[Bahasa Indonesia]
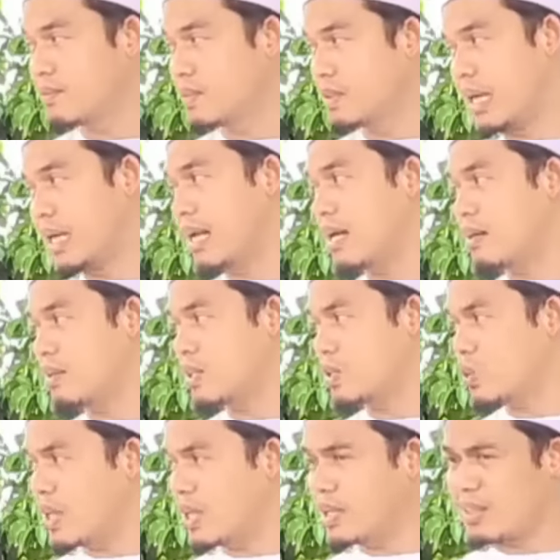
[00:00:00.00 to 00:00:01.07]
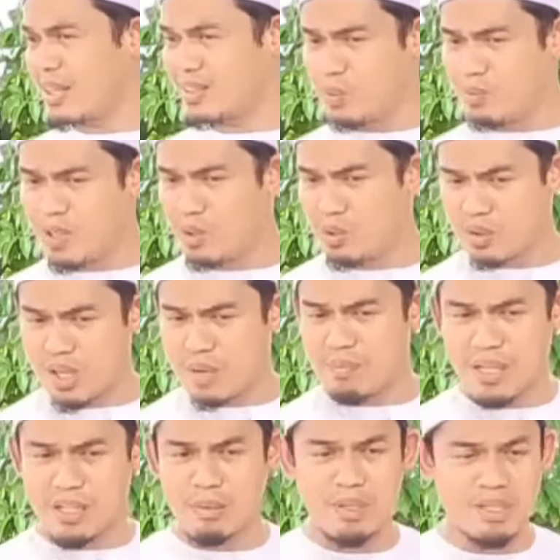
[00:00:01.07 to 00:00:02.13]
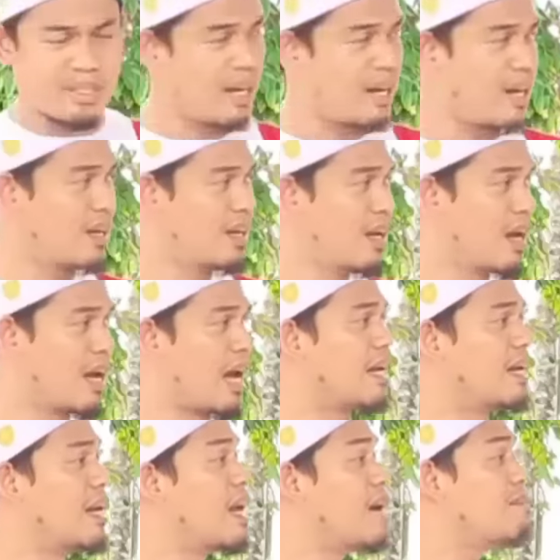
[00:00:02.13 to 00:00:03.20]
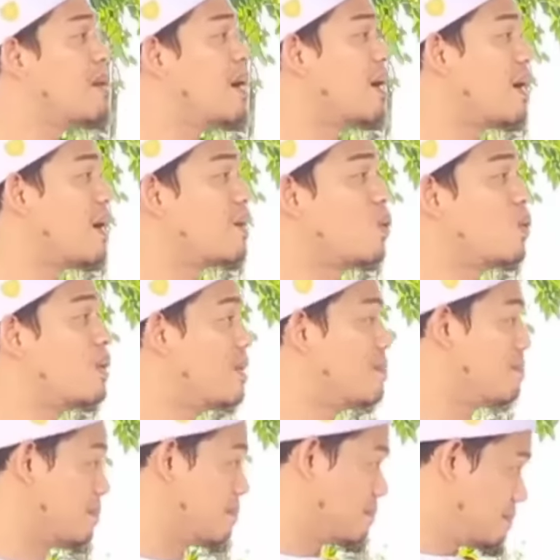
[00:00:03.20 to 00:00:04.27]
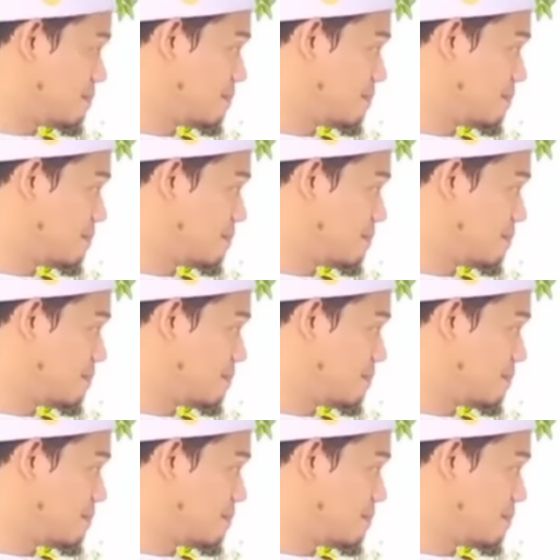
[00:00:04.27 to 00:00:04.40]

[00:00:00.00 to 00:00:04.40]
Jarang, kecuali ada satu manuskrip yang sampai sekarang nggak ada nama, anonim.